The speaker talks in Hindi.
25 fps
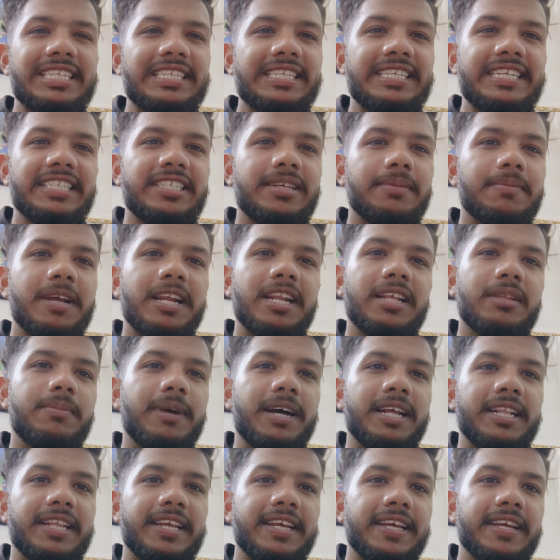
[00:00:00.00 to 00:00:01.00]
ये सब गलत
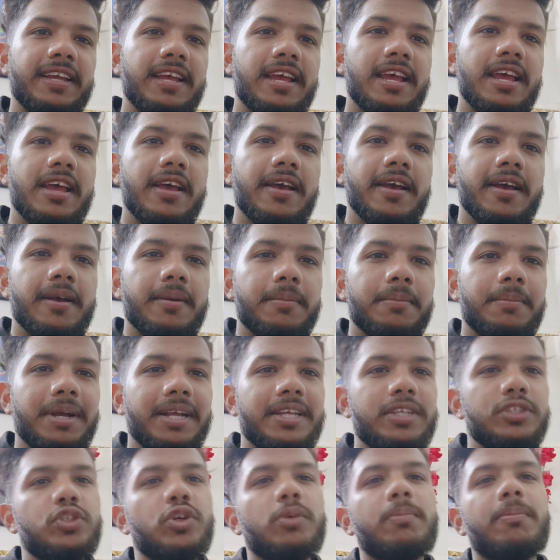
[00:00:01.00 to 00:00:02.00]
बात है
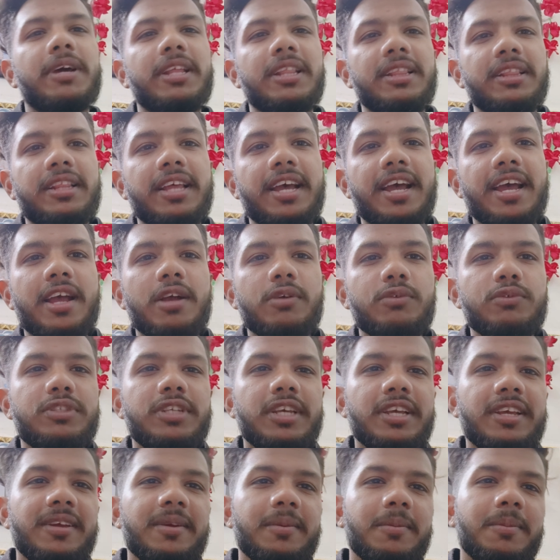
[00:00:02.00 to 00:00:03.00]
बाकी जो बनता है
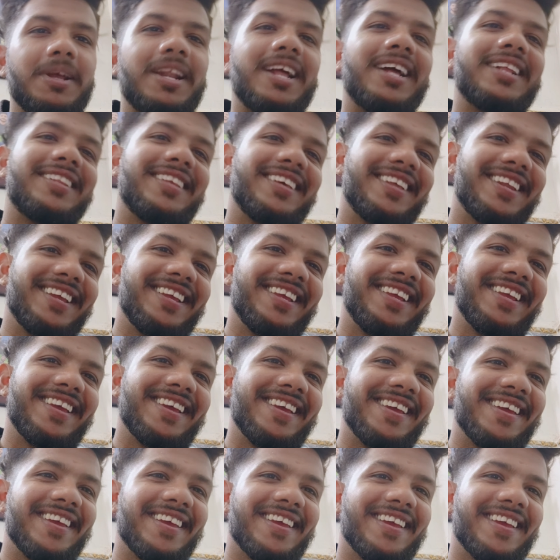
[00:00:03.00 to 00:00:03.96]
उसे बनाते रहिए